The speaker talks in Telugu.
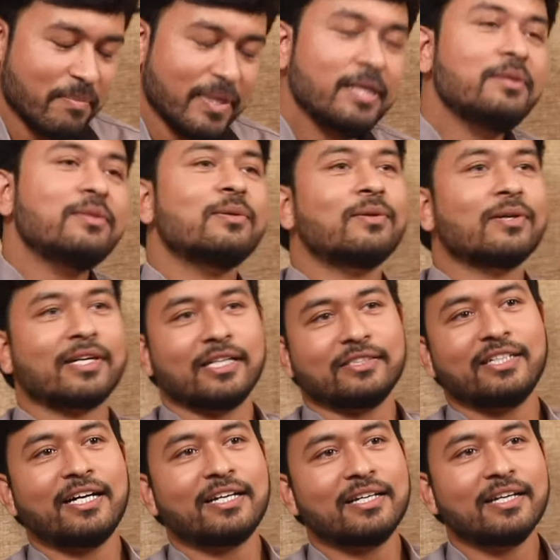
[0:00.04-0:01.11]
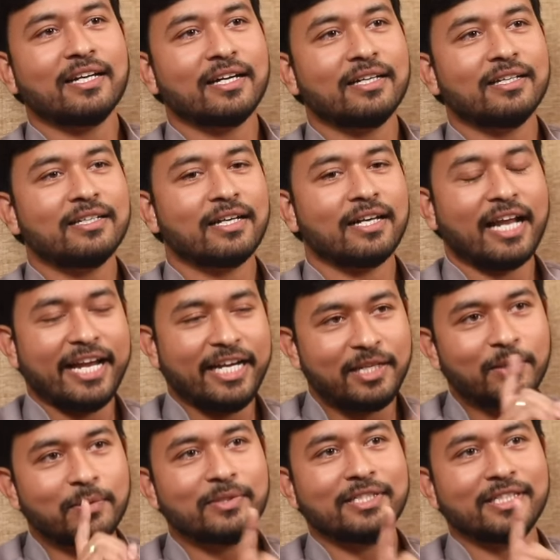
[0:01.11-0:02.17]
మీతో ఒక్కసారన్న
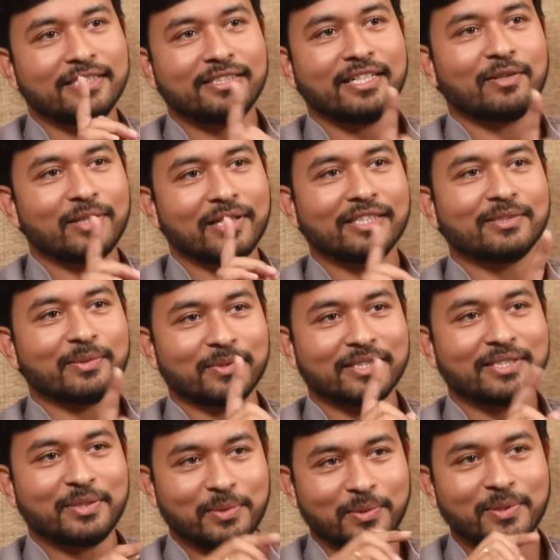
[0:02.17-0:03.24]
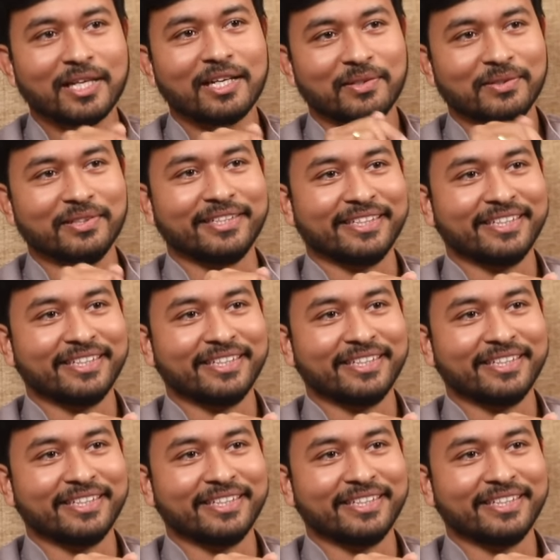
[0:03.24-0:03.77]
నైట్ అవుట్ చేసే అవకాశం వస్తే చూడాలని